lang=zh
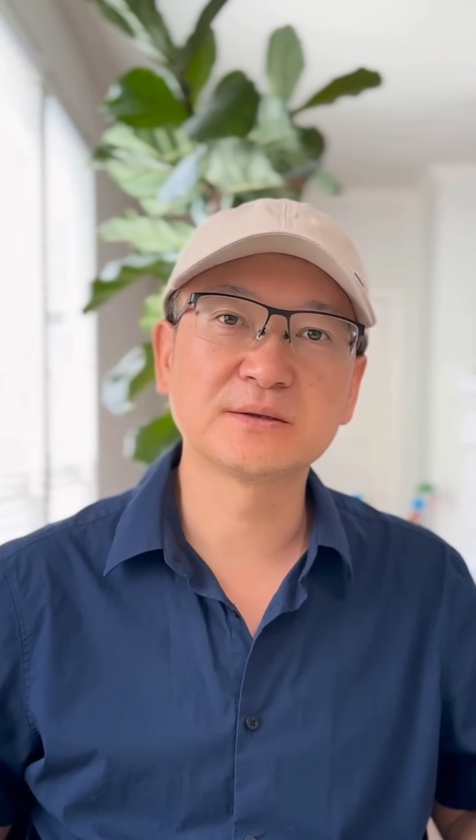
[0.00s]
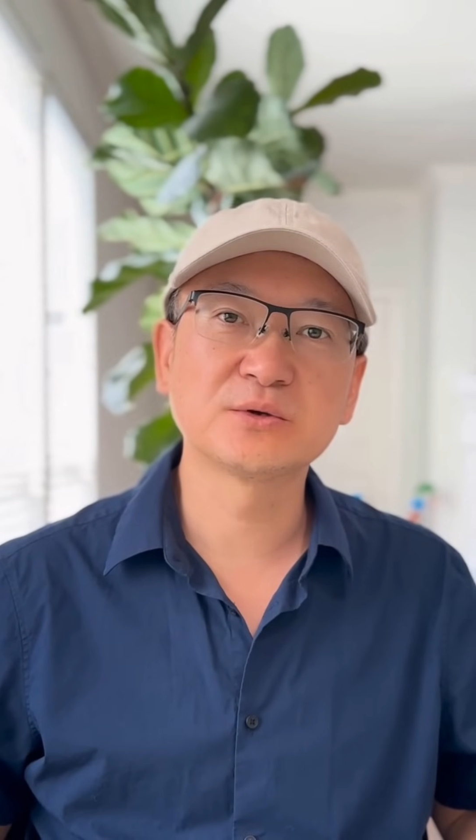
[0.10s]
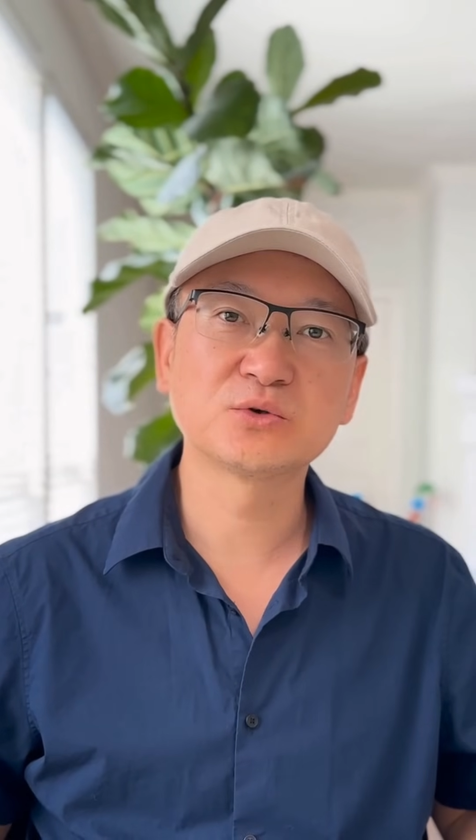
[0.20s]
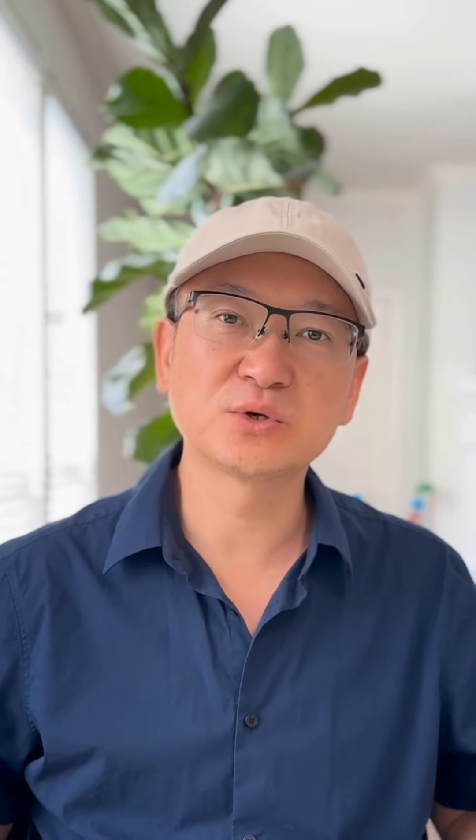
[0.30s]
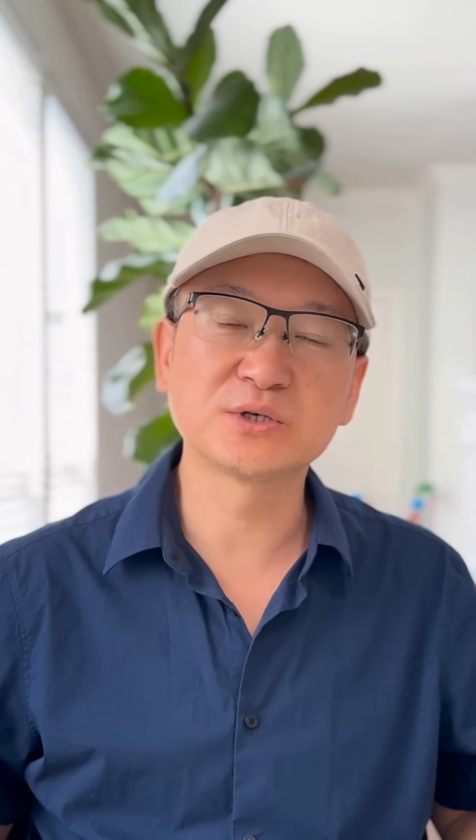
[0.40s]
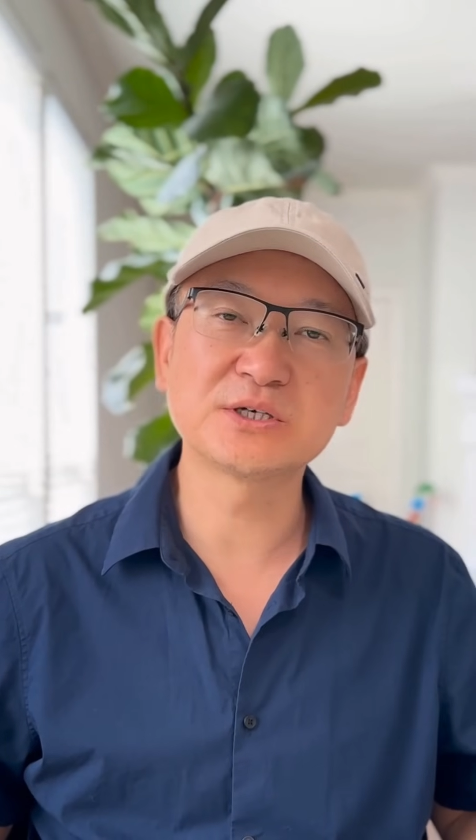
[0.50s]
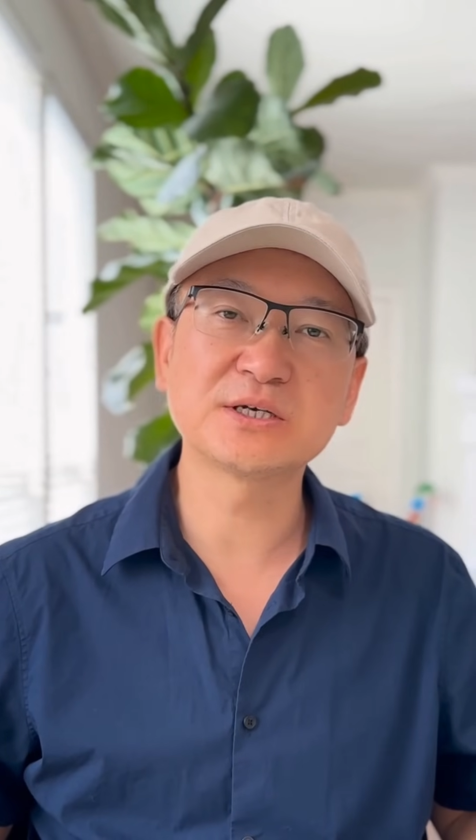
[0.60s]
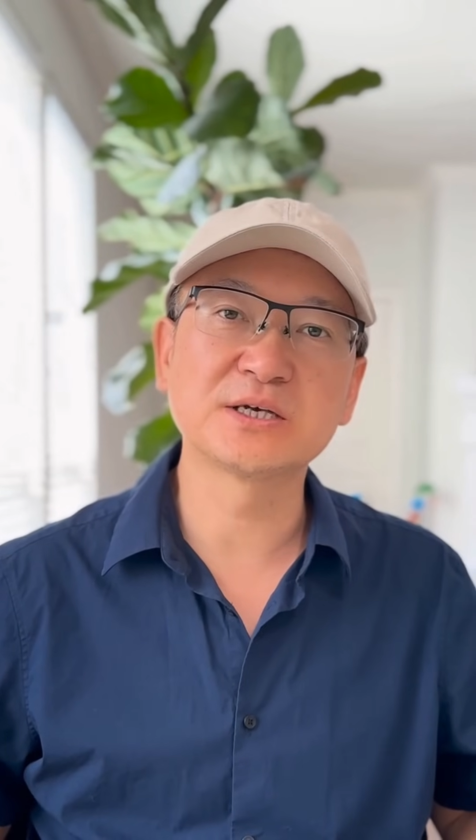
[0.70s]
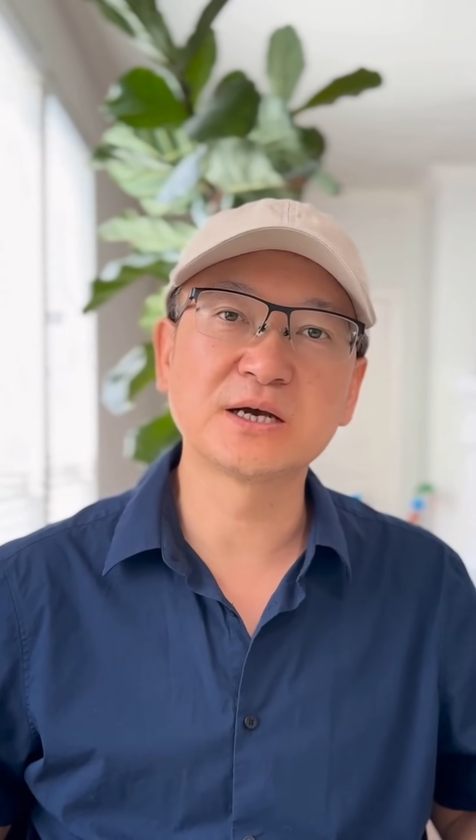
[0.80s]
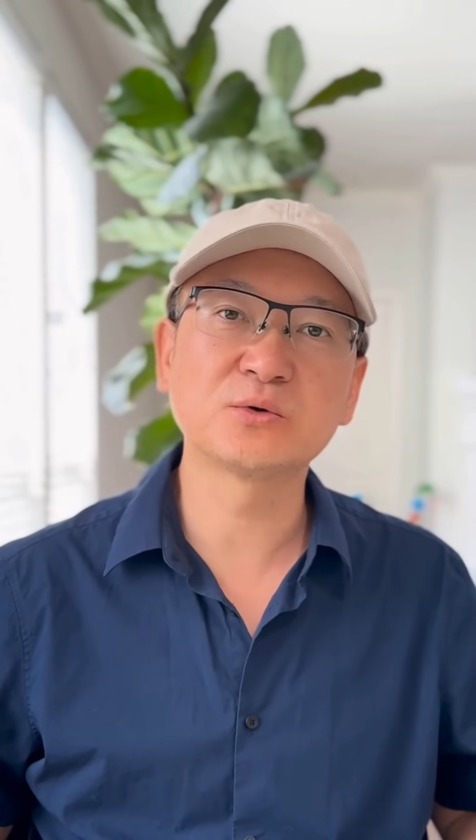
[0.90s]
除了这
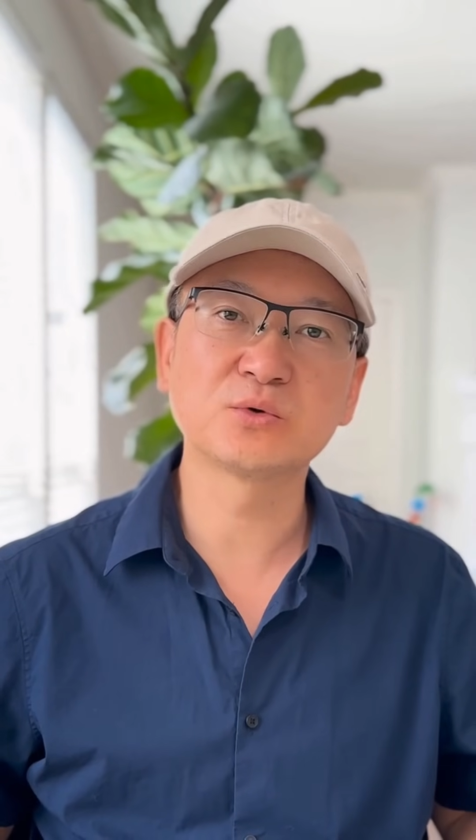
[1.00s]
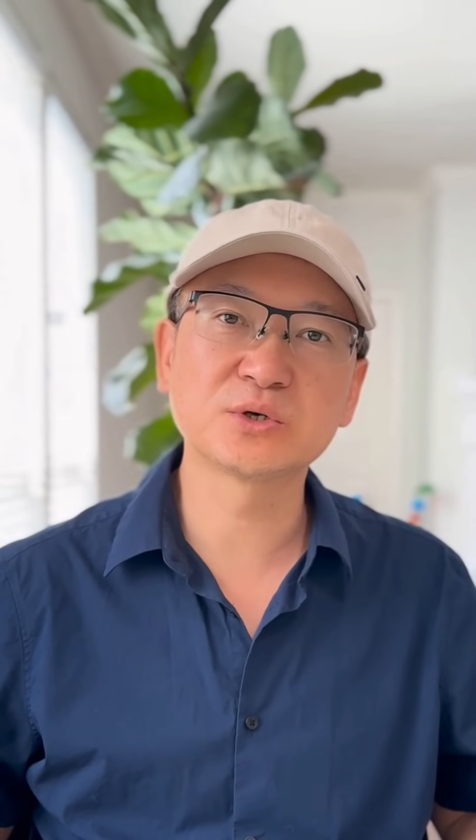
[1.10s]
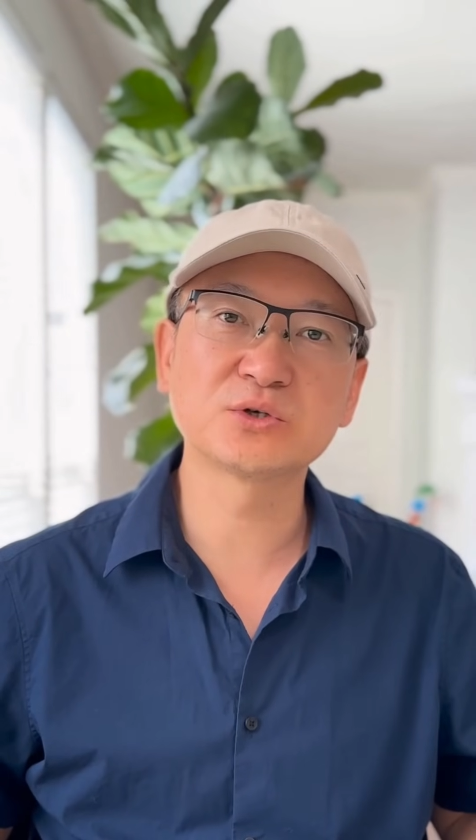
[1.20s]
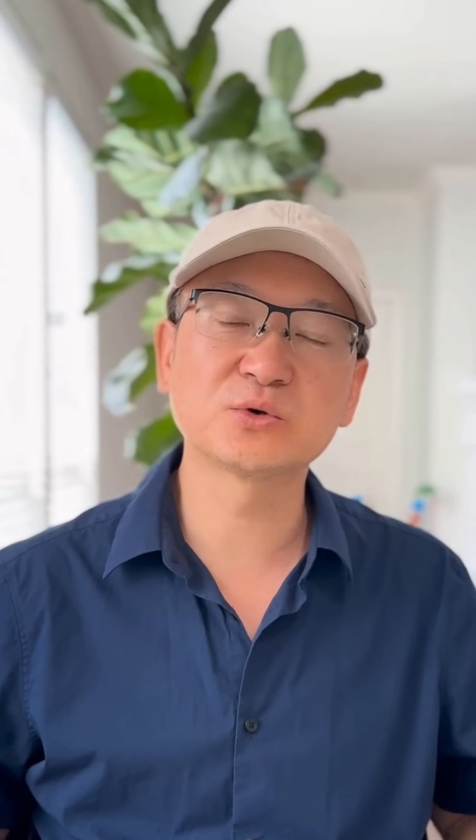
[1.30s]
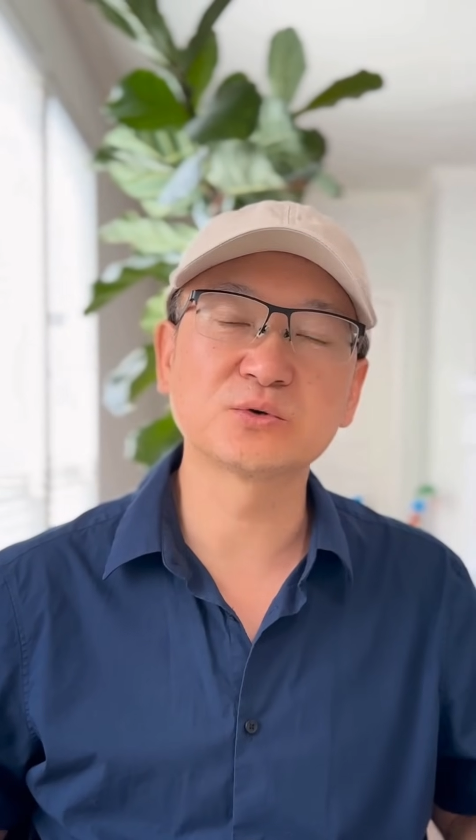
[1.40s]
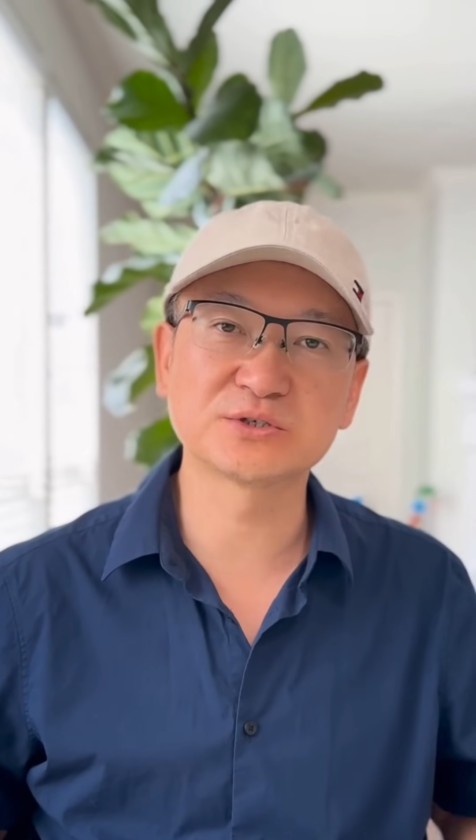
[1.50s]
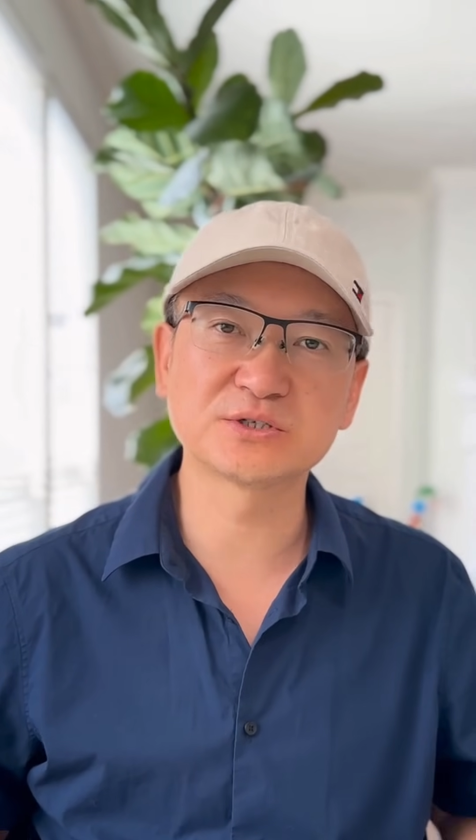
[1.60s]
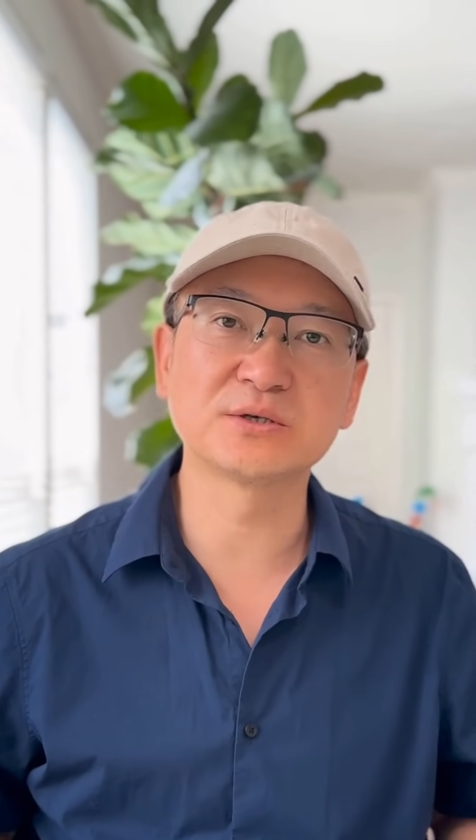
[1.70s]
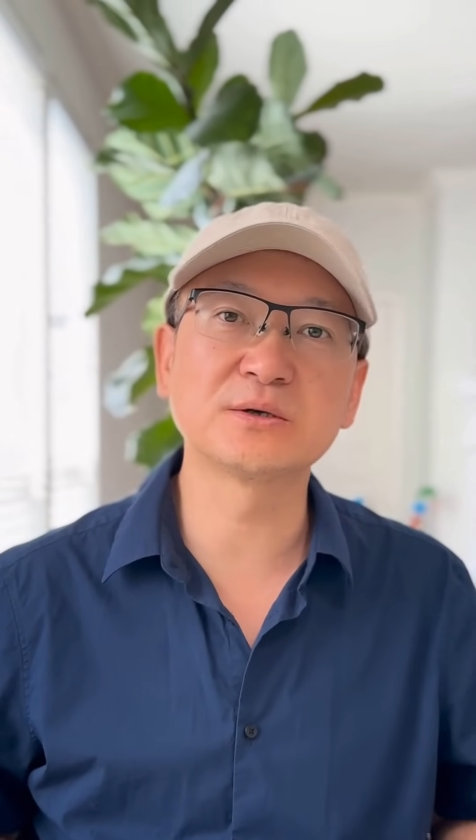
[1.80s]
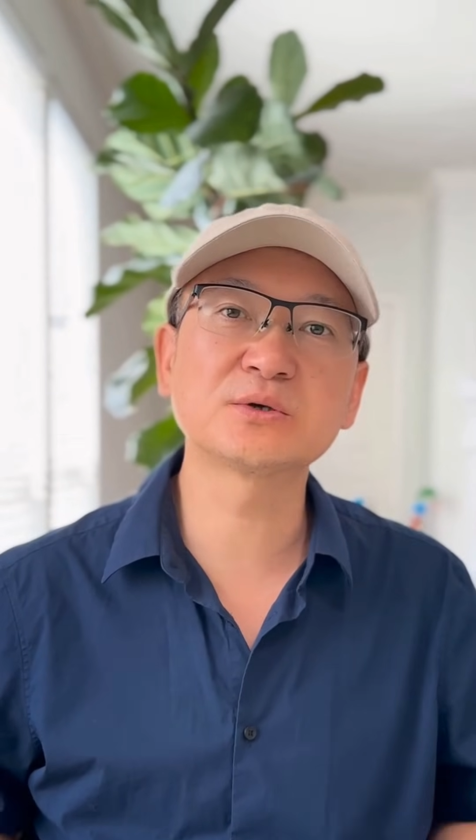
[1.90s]
些坚果和种
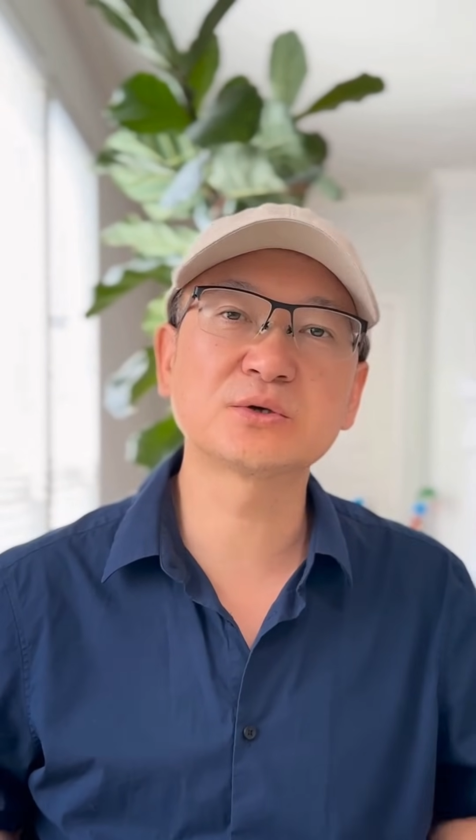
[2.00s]
子，